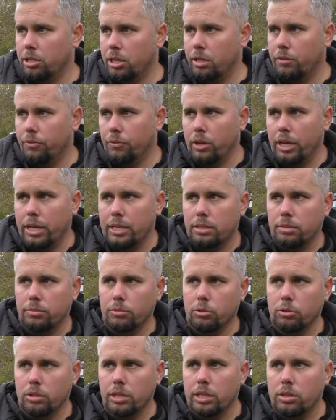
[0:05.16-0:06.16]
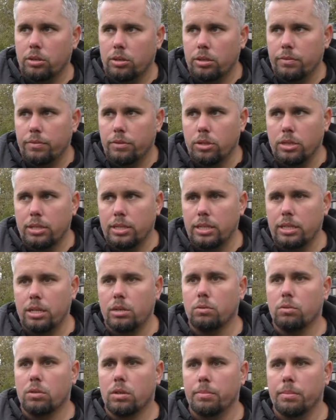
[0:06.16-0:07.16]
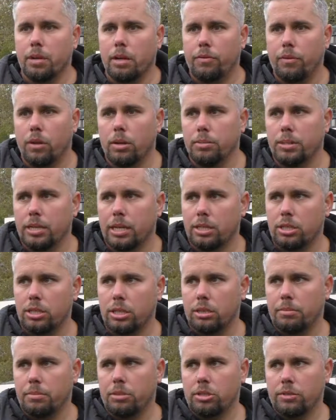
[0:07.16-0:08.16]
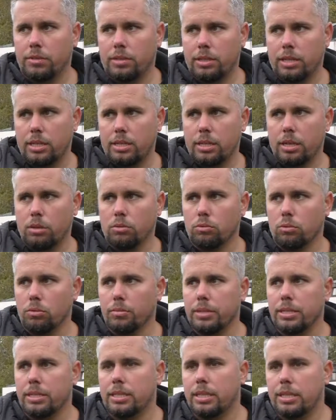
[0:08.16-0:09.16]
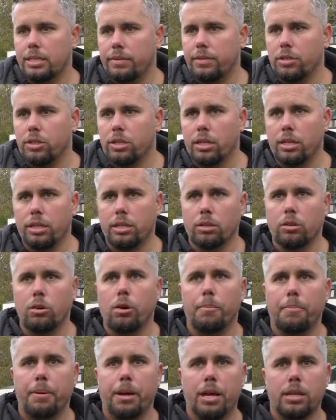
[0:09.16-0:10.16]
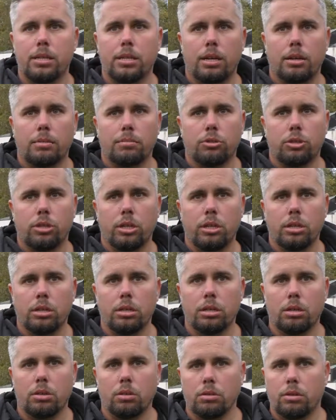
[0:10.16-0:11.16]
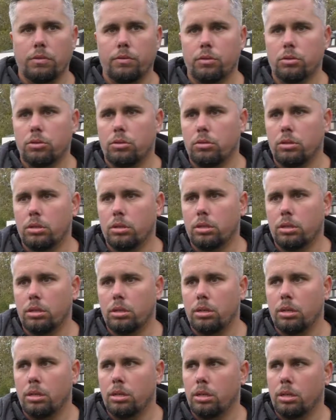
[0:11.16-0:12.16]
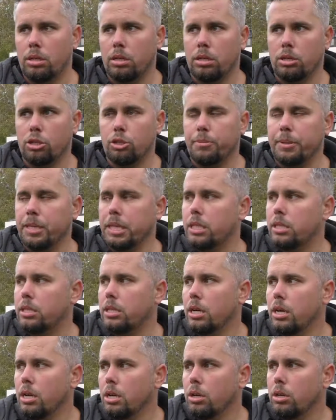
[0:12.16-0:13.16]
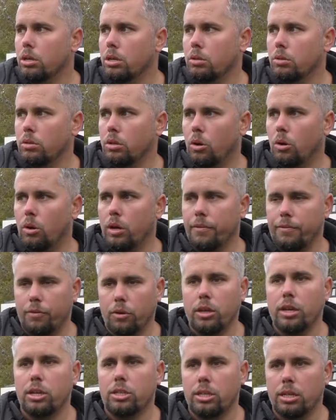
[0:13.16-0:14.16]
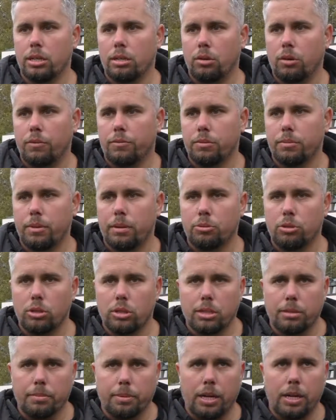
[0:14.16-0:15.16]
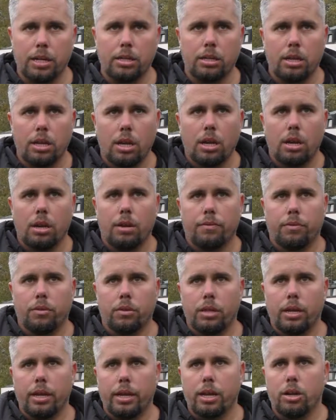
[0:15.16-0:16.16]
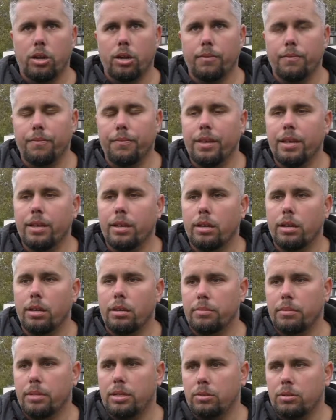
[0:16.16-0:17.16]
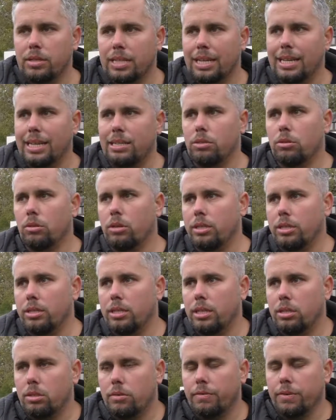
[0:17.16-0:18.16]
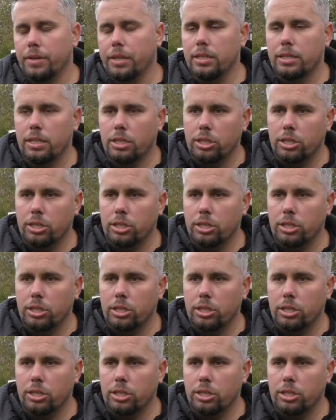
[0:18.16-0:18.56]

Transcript: halt von der ersten Minute an heute wirklich sehr, sehr gut gemacht. Vor allem taktisch hat die Mannschaft es sehr, sehr gut umgesetzt. Wir standen hinten kompakt, haben schnelle Kontervorschlüsse ge, äh, gespielt und auch erfolgreich dann oft zum Abschluss gebracht. Von daher können wir mit unserer Leistung heute sehr zufrieden sein.